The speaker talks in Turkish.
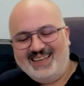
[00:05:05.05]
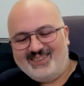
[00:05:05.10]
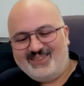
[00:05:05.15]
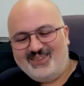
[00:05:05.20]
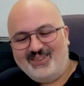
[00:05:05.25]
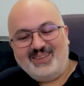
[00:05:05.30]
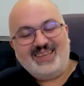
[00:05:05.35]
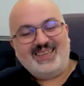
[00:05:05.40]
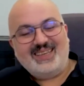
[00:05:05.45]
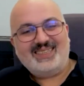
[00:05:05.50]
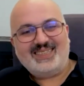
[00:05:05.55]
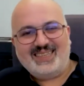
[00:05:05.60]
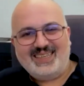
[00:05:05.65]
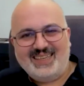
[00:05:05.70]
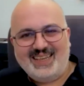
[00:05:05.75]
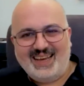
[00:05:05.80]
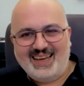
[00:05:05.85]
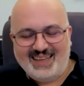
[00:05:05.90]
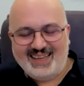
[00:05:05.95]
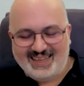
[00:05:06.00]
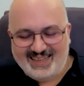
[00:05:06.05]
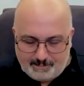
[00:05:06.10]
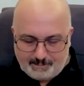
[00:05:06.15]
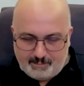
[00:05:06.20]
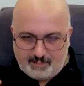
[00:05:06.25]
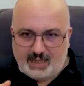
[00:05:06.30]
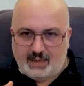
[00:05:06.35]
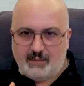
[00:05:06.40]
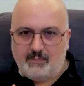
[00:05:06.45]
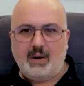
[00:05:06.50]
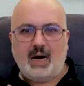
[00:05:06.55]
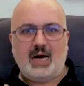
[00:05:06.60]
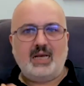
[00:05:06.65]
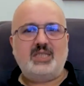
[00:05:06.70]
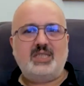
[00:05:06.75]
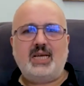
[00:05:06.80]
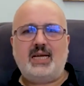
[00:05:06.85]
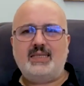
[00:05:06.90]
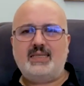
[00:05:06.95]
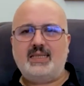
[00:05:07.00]
Dolayısıyla
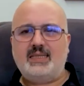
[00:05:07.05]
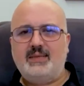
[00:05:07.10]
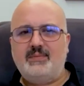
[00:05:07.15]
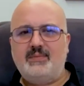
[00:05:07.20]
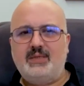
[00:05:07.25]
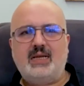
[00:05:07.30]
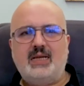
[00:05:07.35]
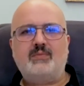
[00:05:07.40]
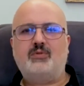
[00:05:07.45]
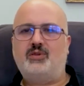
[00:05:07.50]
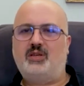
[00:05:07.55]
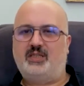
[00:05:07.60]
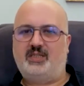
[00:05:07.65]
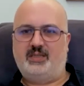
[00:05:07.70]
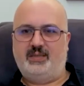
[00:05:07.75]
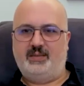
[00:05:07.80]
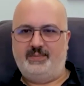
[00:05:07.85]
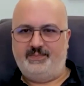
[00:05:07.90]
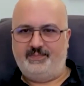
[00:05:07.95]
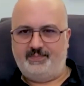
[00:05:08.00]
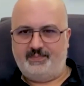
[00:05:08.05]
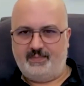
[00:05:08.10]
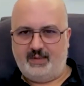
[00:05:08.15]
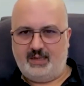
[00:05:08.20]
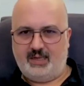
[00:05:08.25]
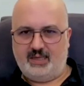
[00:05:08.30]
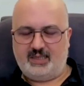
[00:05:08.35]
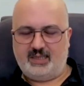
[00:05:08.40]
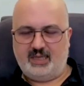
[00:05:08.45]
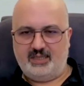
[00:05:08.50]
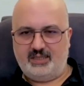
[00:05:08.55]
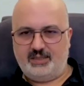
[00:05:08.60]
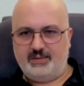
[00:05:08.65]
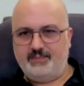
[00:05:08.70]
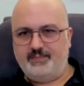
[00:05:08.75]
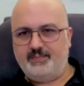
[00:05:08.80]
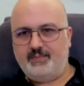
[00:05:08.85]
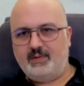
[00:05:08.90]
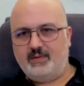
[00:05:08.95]
mahşer dediğim yer burası Hasan'cığım.